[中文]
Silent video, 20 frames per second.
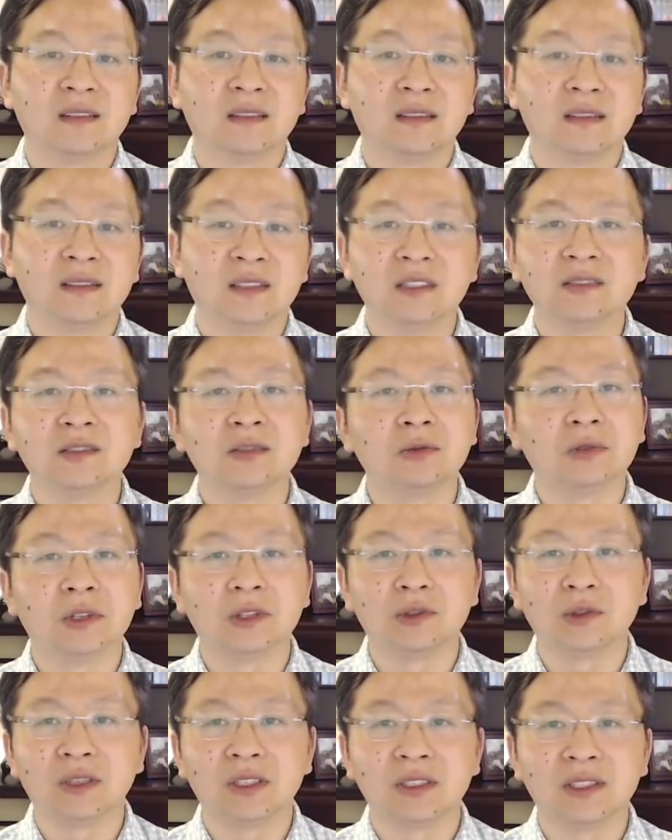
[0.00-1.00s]
其实
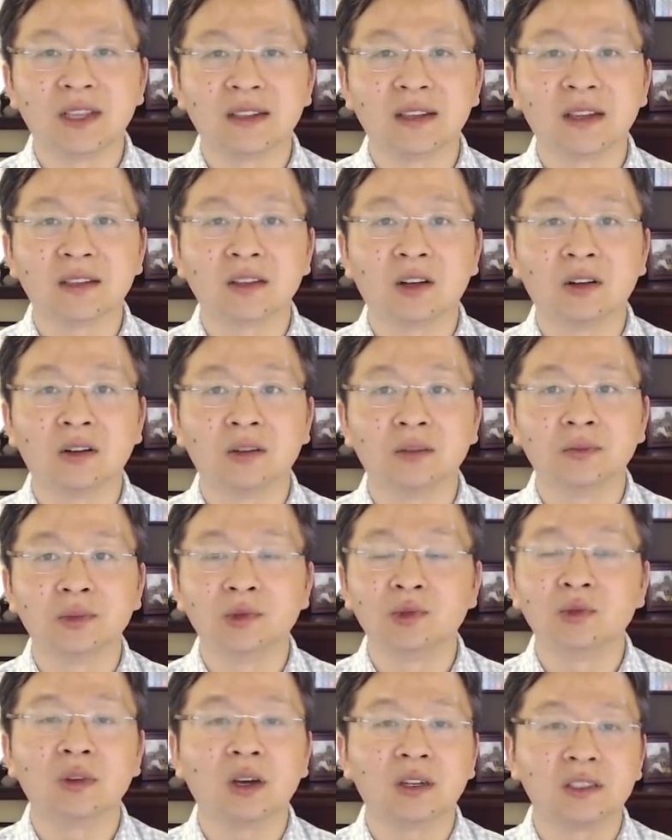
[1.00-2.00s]
我觉得现在倒
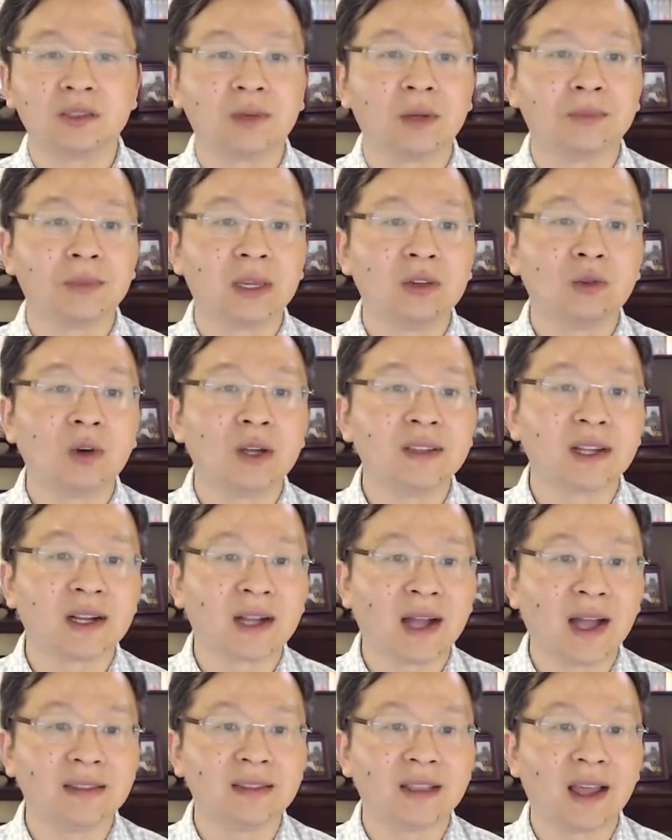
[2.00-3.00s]
不需要这么悲观的
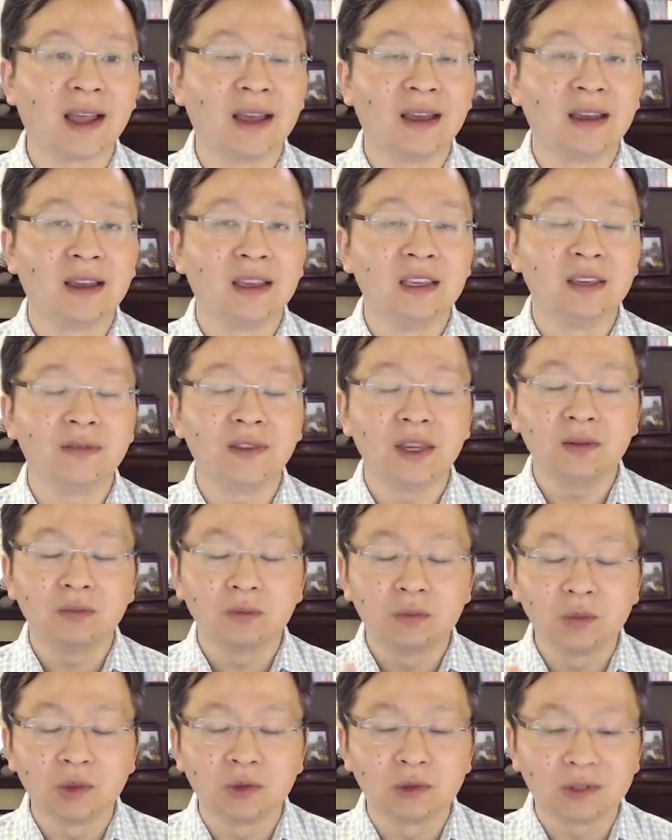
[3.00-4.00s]
看待，因
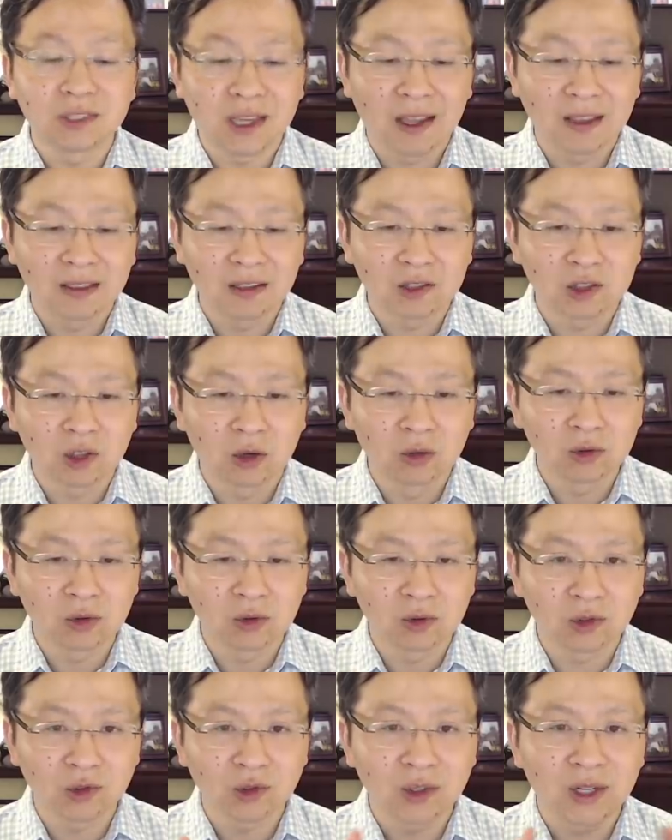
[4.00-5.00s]
为目前的冲
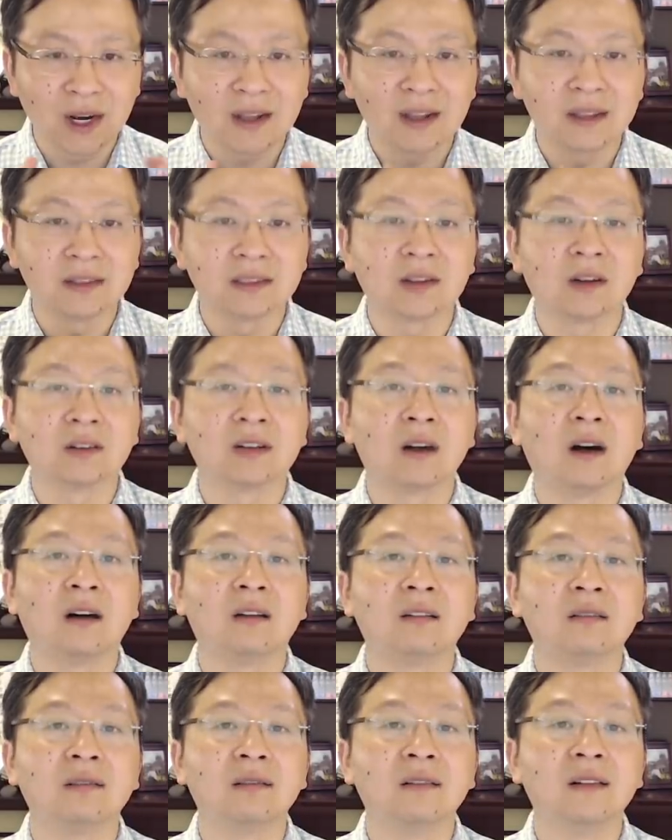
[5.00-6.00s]
突虽然很糟
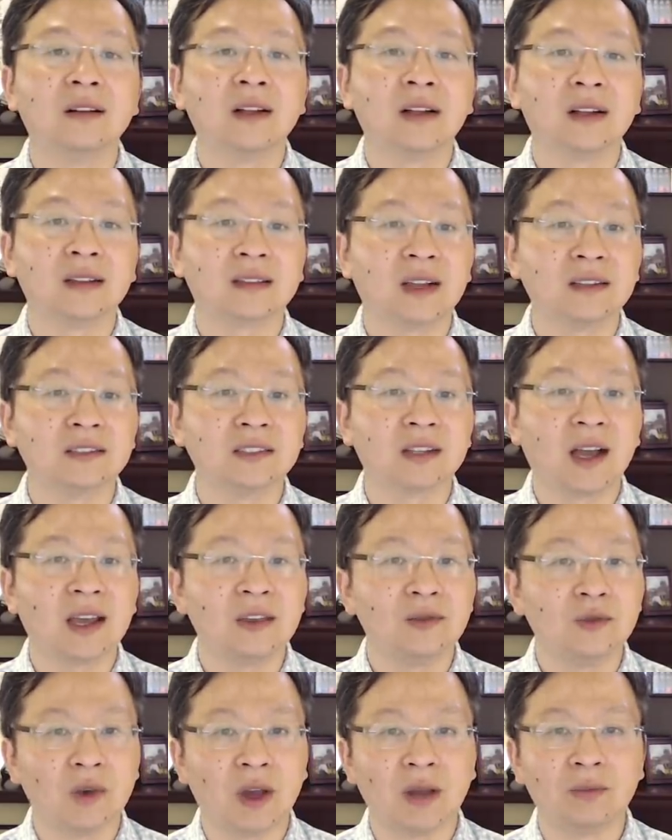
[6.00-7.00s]
糕啊，但是
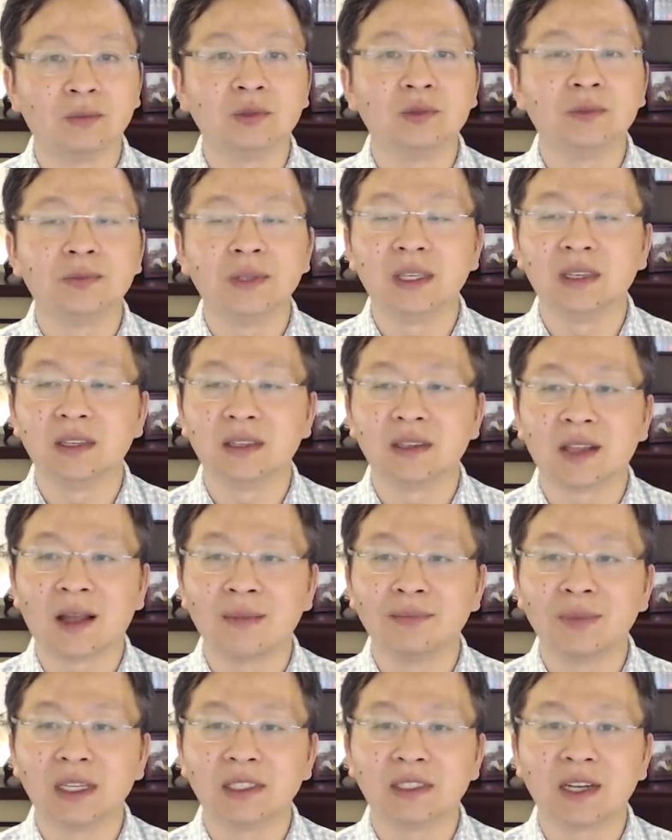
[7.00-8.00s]
还远不比
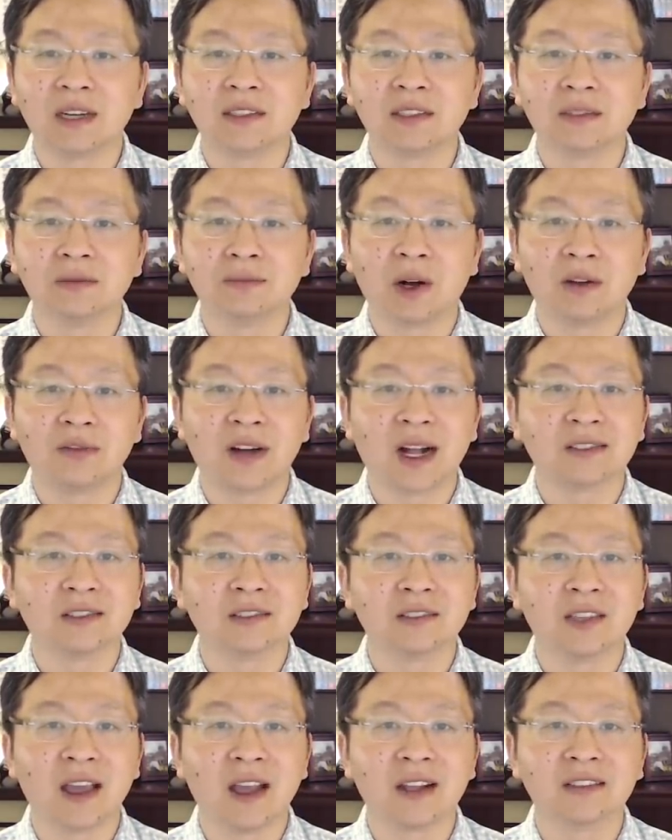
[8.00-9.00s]
南北战争爆发
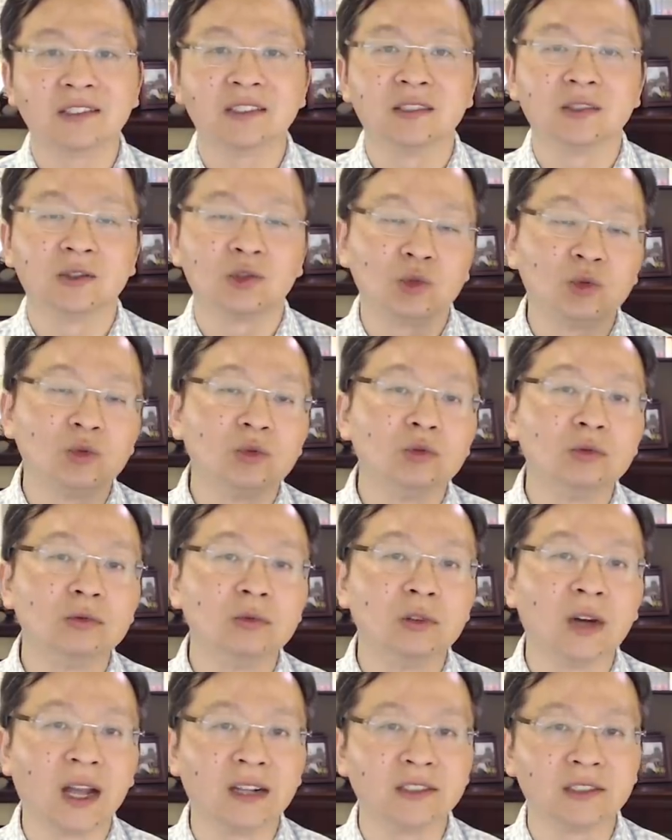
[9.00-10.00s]
之前是蓄
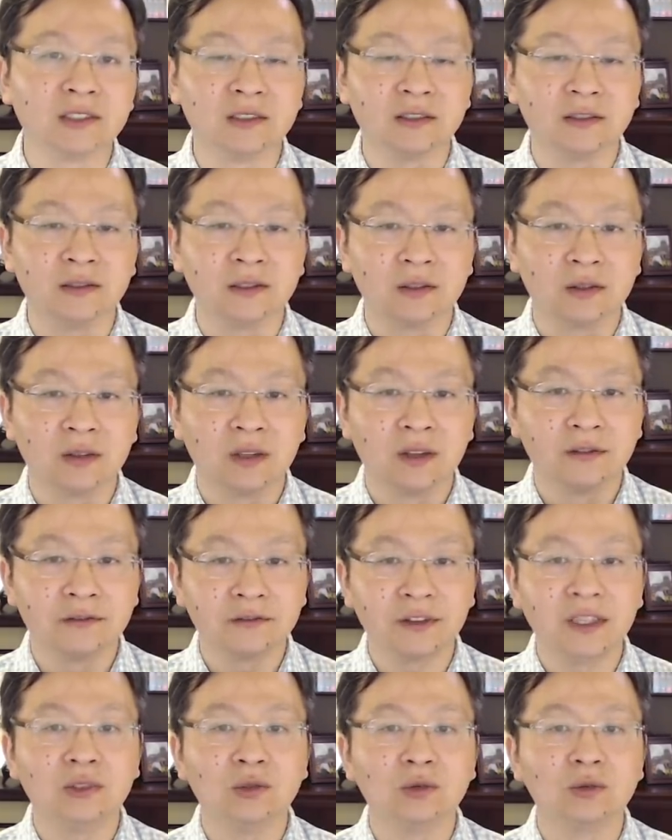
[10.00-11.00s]
奴还是
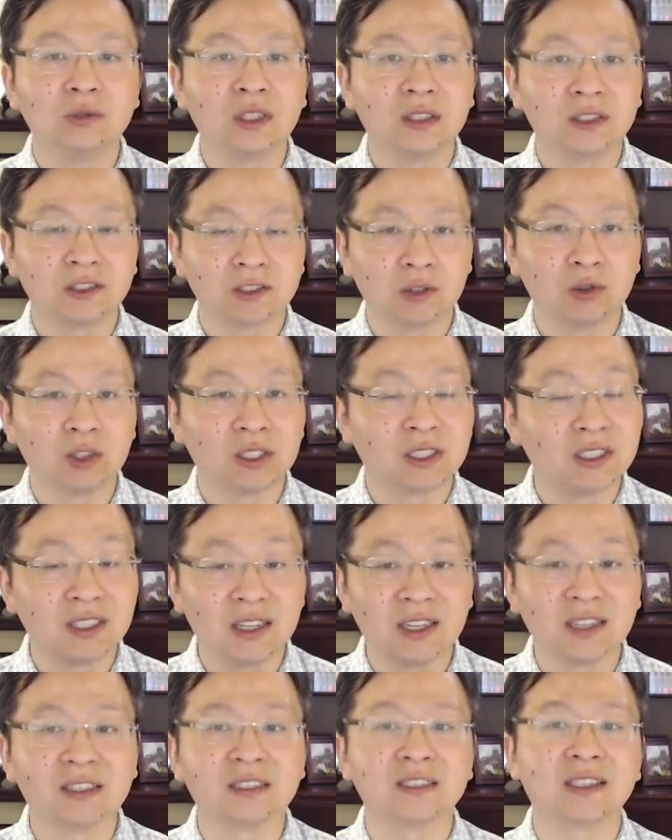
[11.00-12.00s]
废奴的社会割
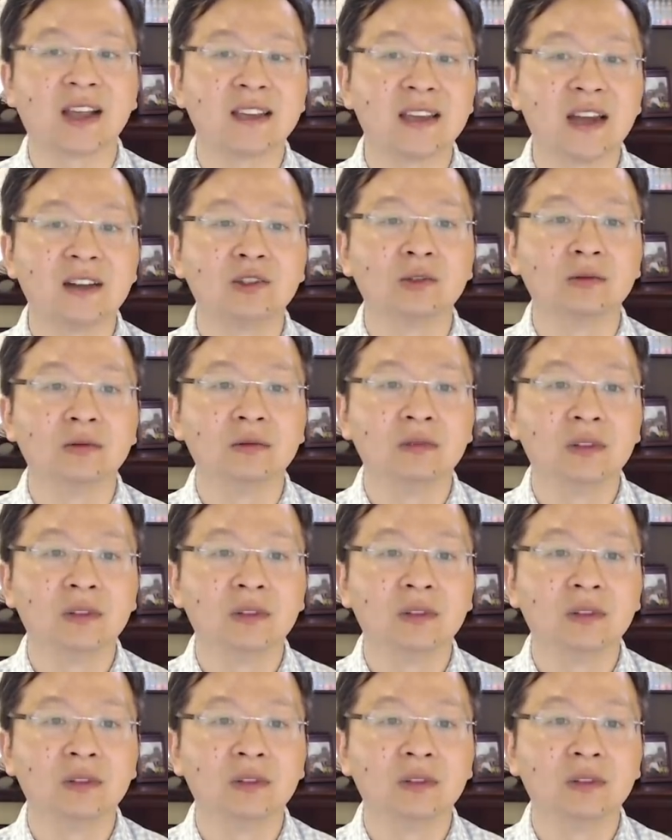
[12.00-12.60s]
裂更加严重。